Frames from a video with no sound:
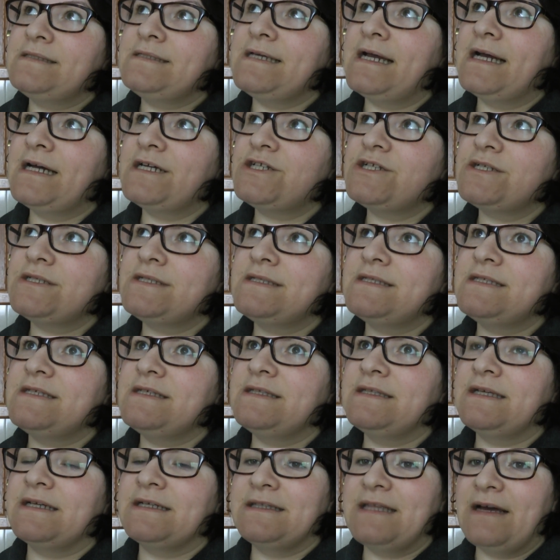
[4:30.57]

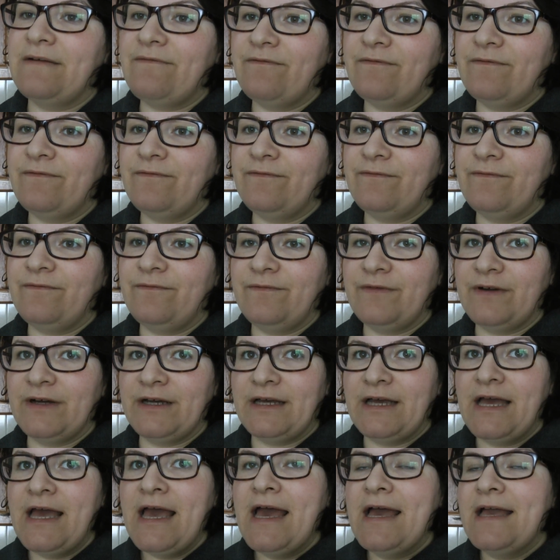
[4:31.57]
тяжести иногда
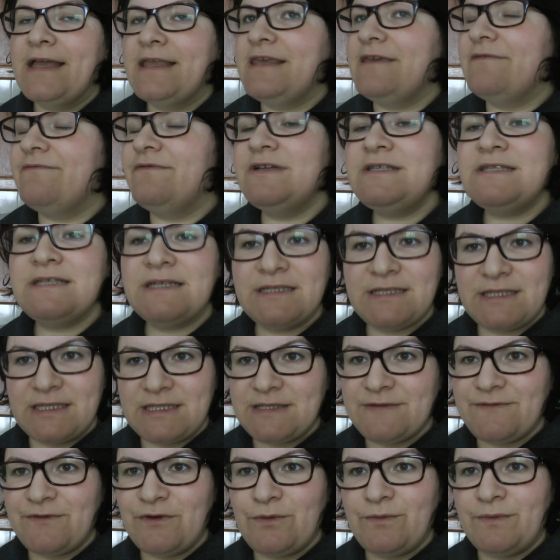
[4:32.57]
вы не
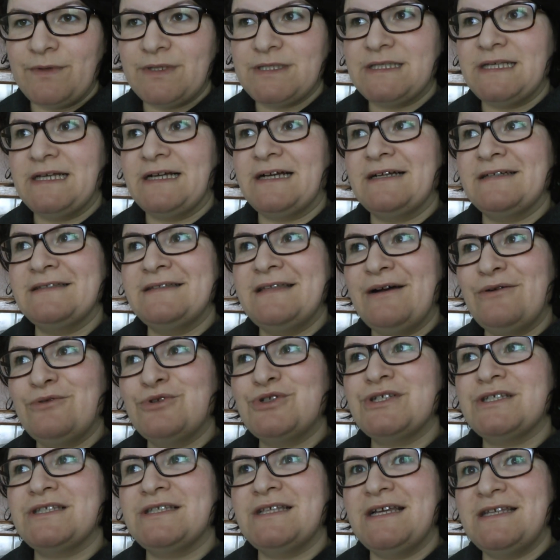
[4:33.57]
высказать свою мысль, а когда
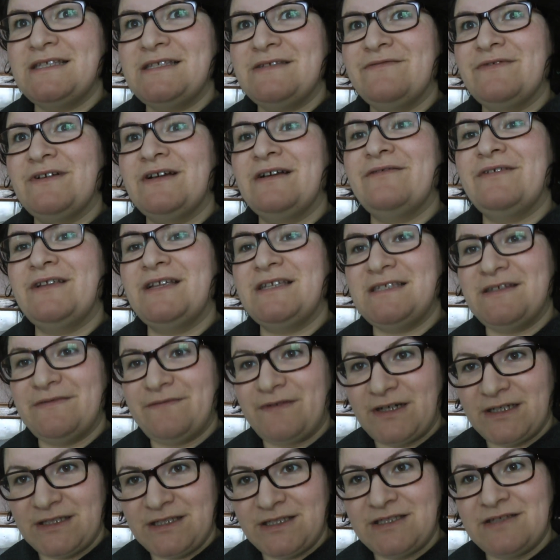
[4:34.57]
уже, знаете, вы говорите,
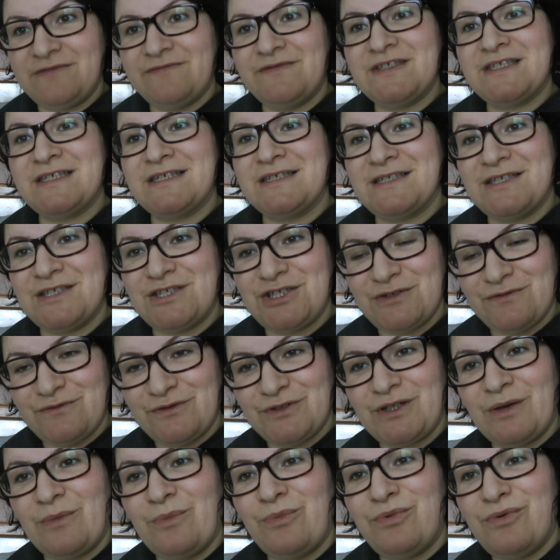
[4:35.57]
вы хотите высказать
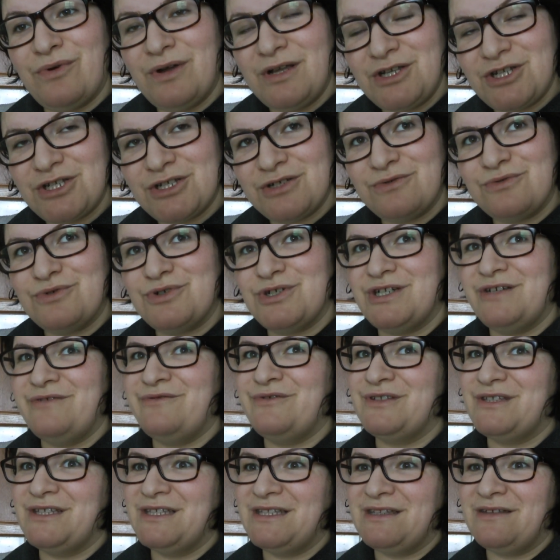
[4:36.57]
чего-то больше, уже
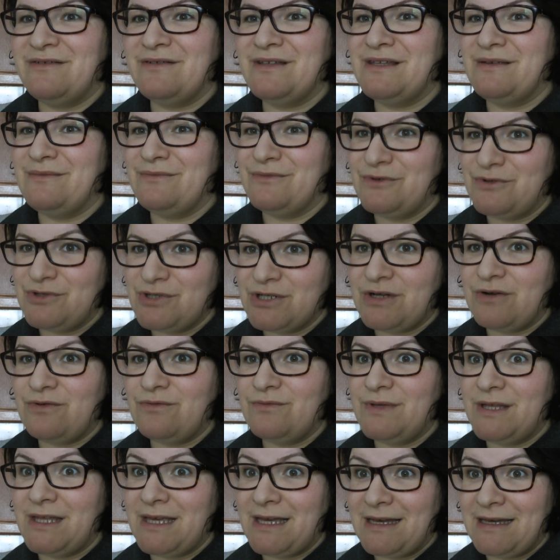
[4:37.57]
вот этого немножко
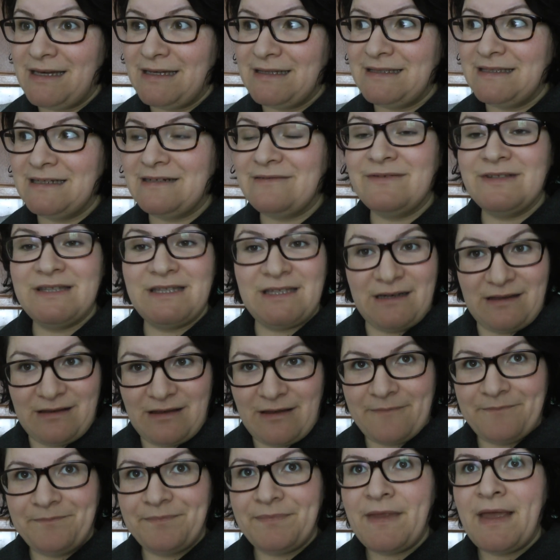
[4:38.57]
у меня не
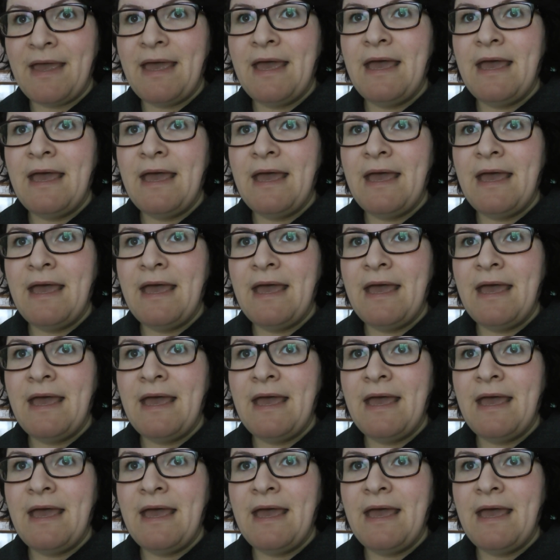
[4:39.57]
хватало.